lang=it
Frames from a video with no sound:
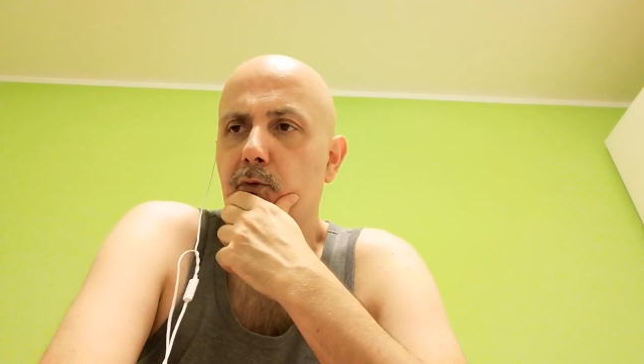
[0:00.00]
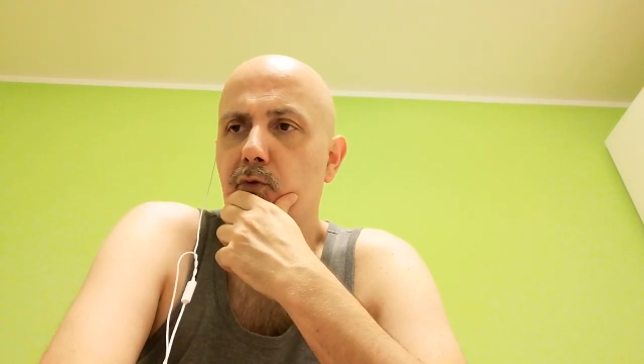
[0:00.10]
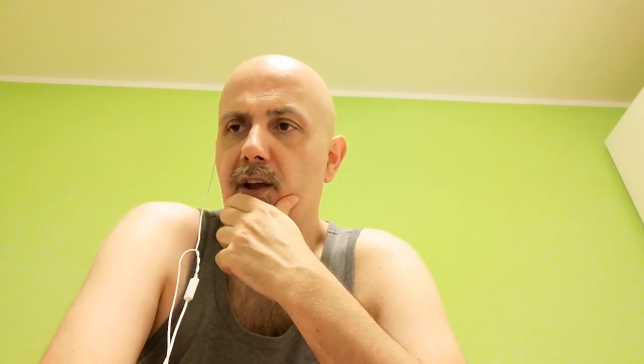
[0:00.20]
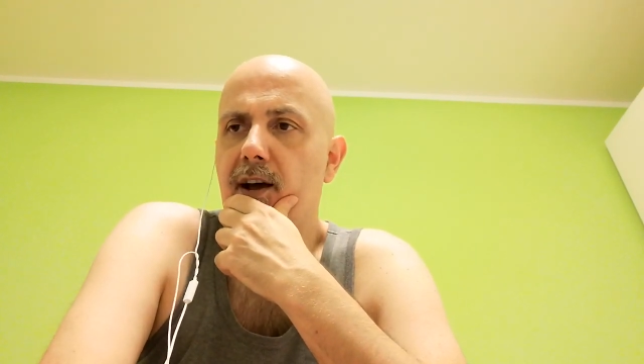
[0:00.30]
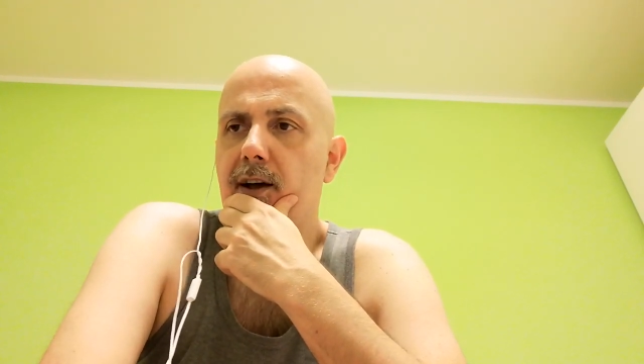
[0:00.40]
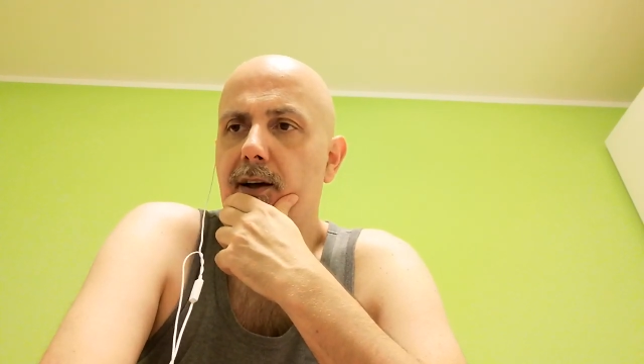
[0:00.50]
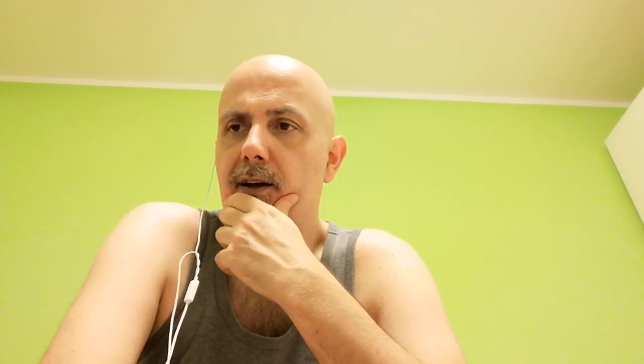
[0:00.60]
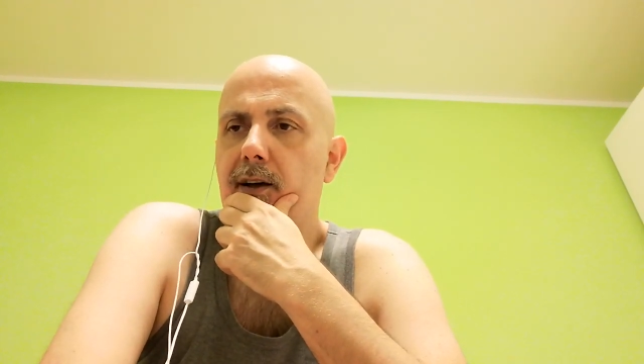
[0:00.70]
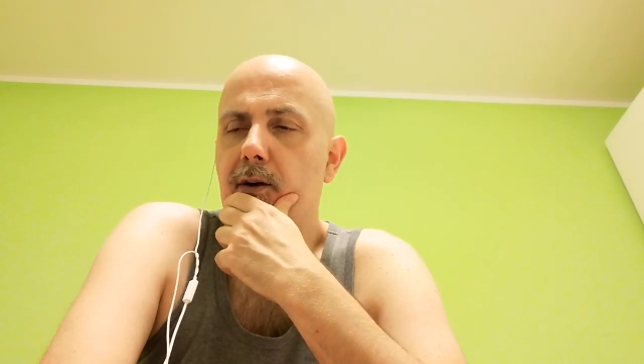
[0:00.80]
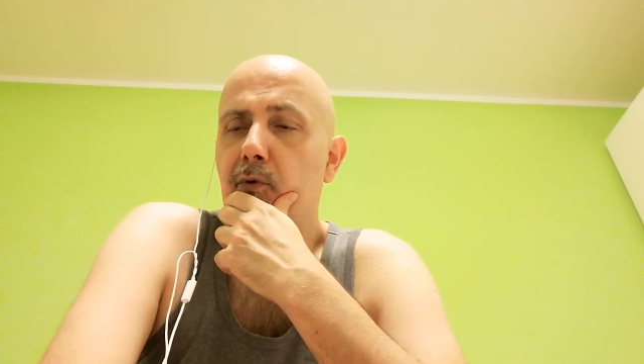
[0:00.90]

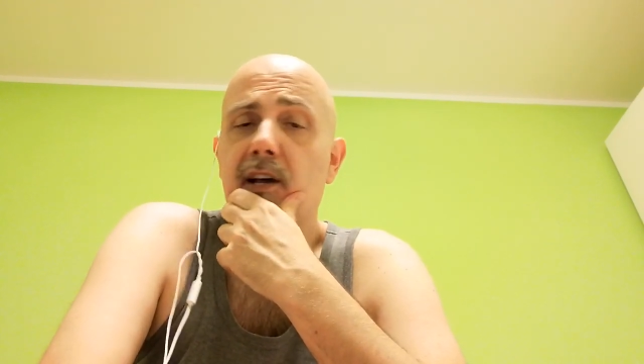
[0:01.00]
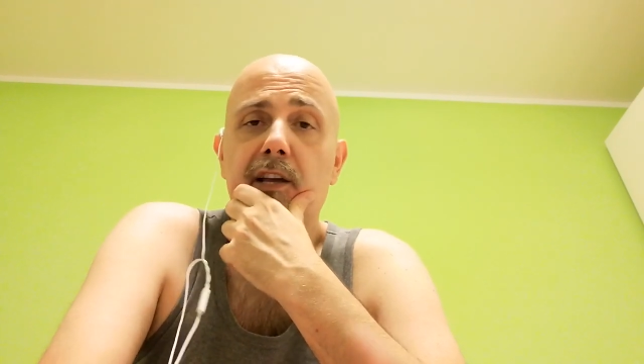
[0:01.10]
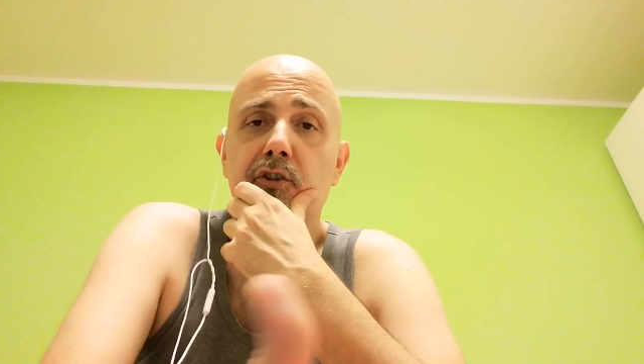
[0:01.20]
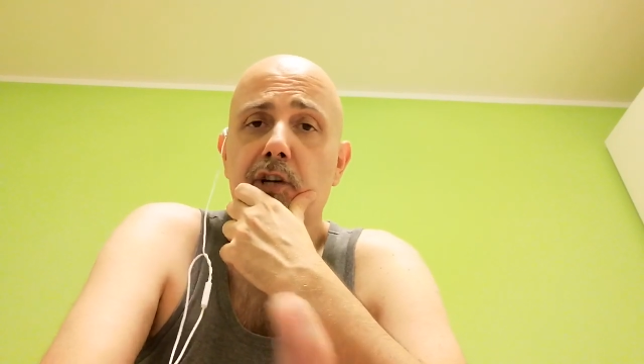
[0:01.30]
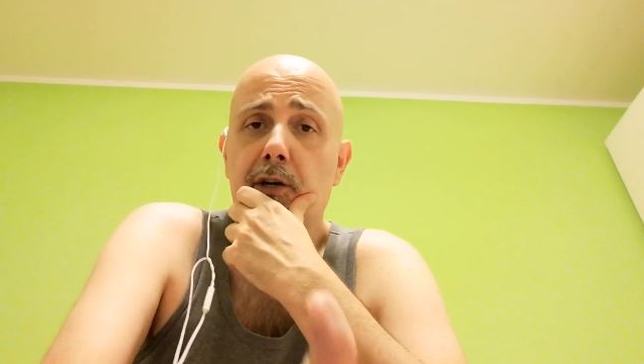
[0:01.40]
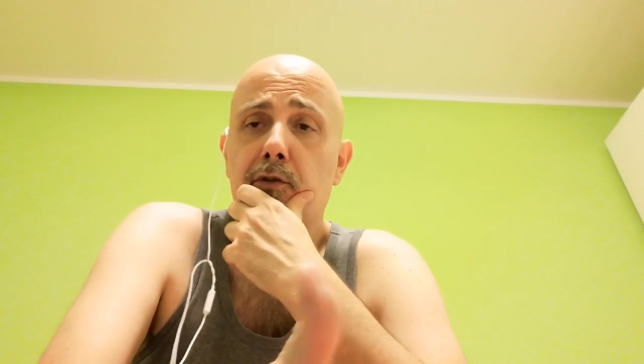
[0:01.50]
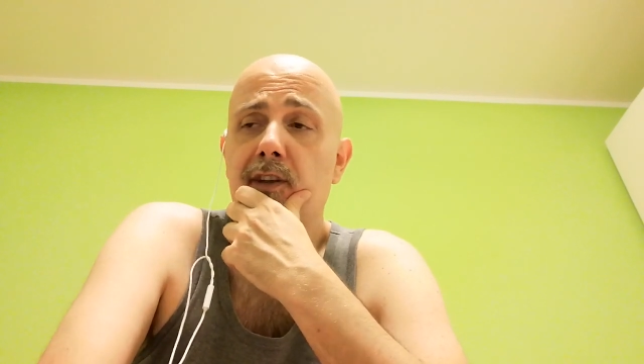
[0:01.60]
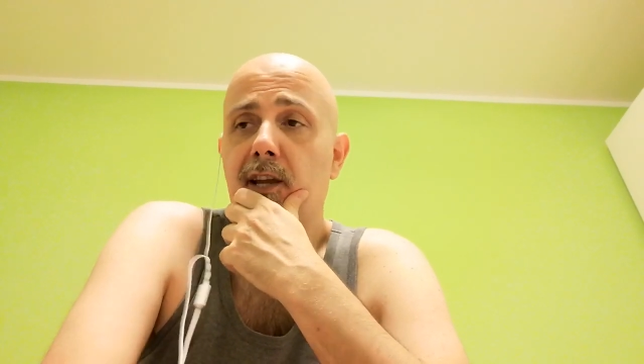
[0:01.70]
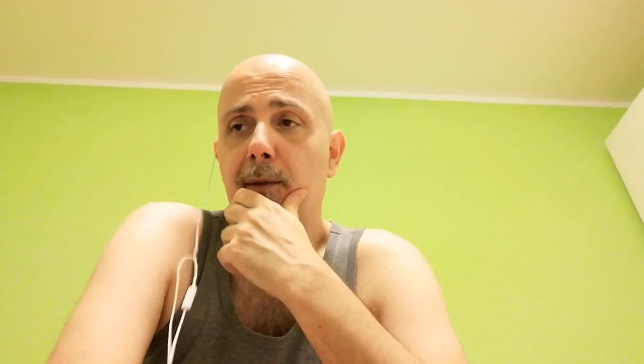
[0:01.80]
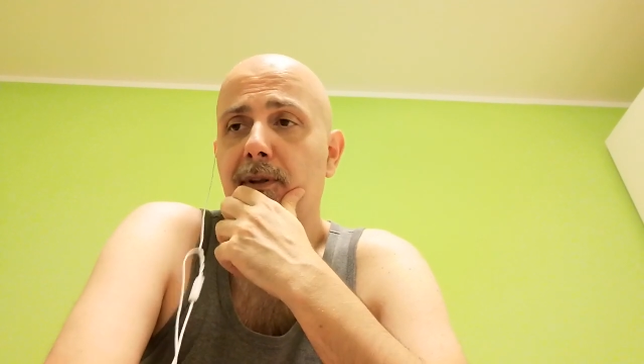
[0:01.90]
Una, quella che in gergo
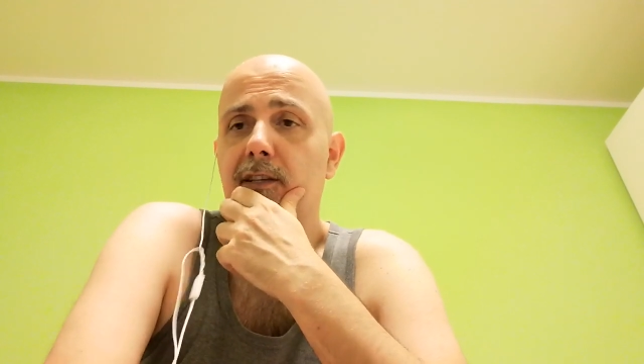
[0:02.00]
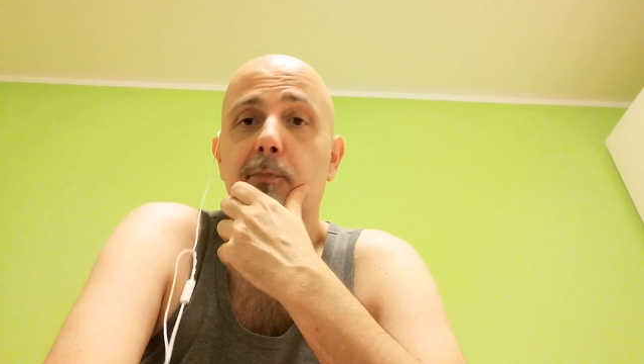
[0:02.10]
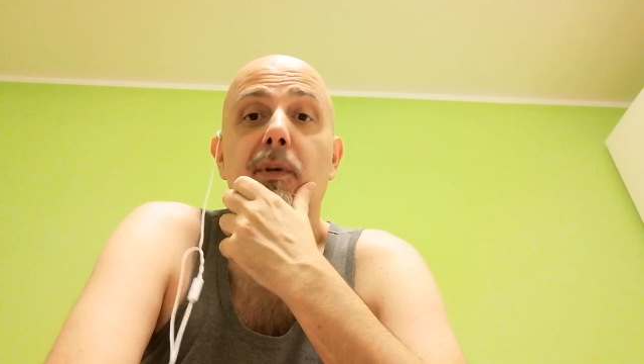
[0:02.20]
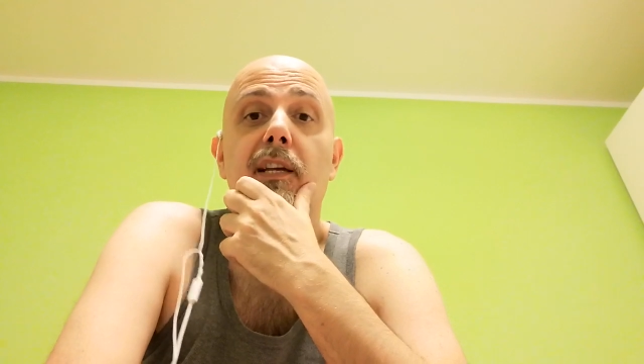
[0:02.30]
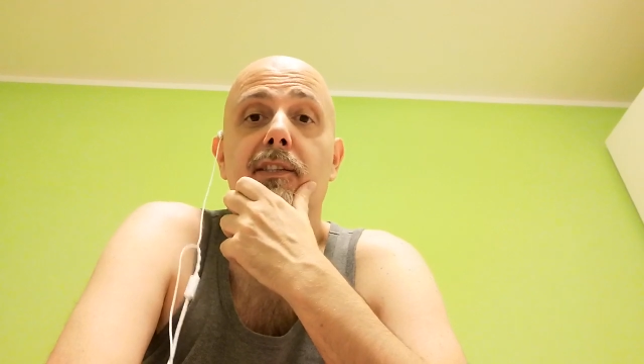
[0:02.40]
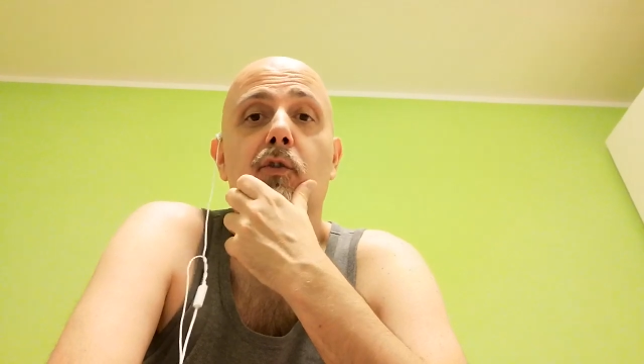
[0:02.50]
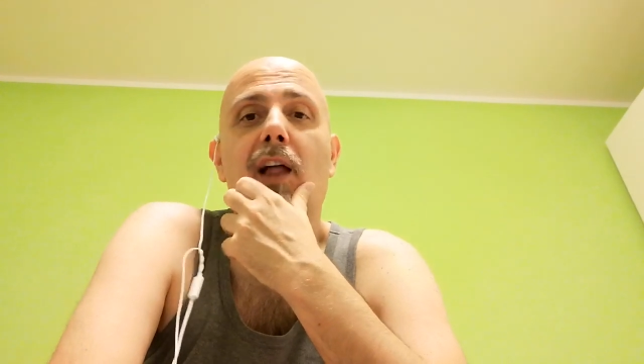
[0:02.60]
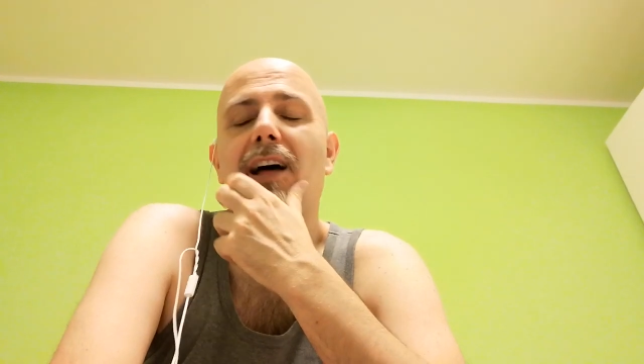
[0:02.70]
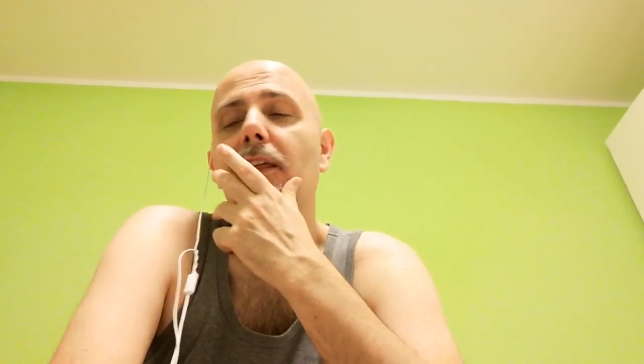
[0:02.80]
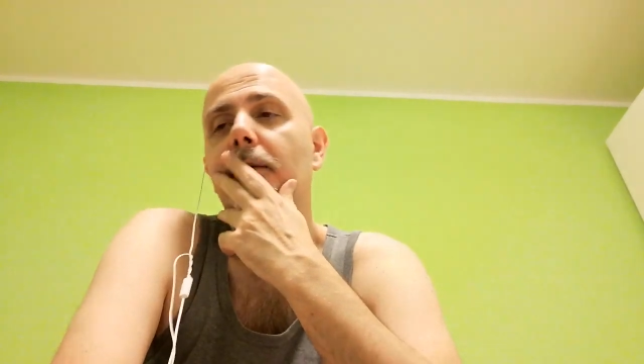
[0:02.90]
viene chiamata
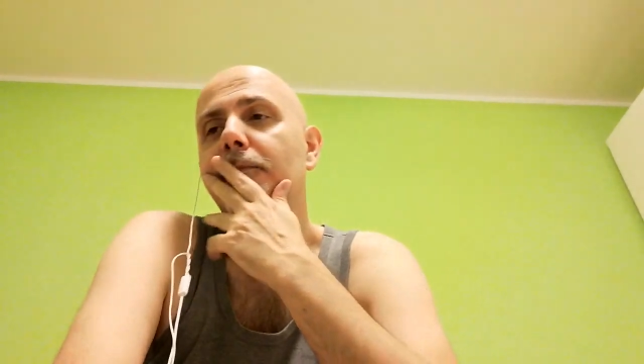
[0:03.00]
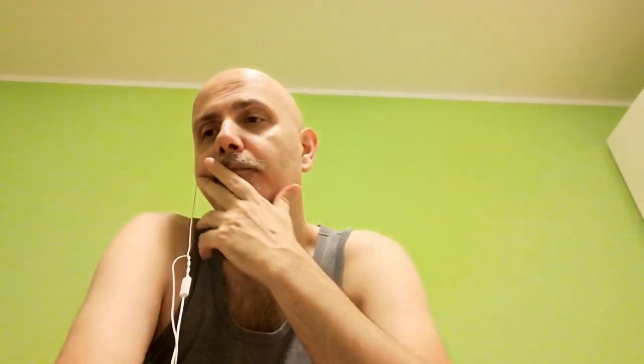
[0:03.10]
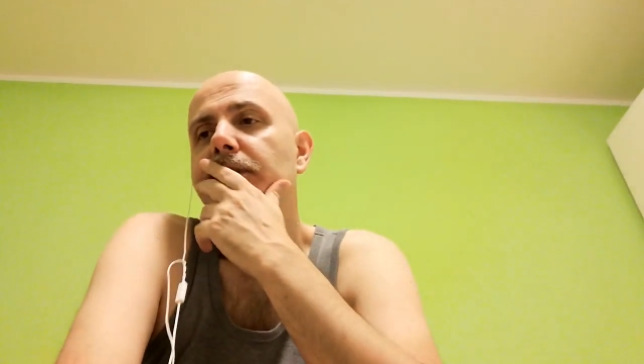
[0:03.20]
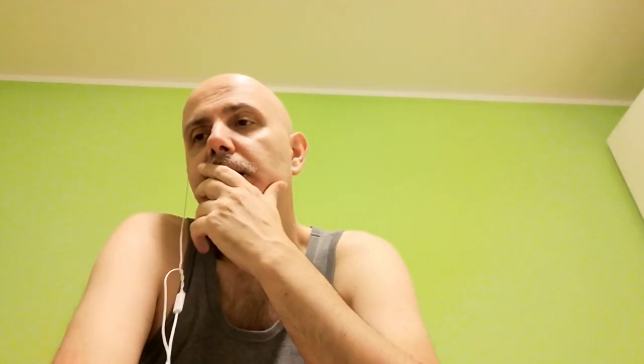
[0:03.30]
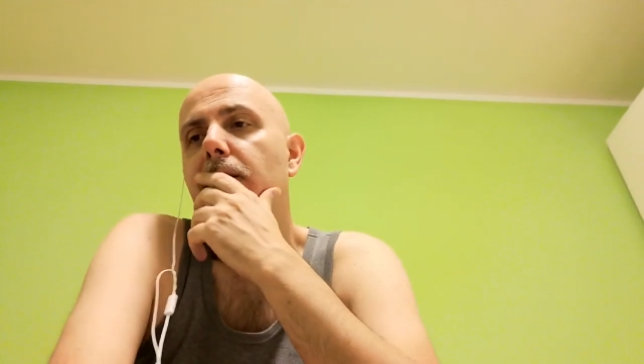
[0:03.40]
spinazzolata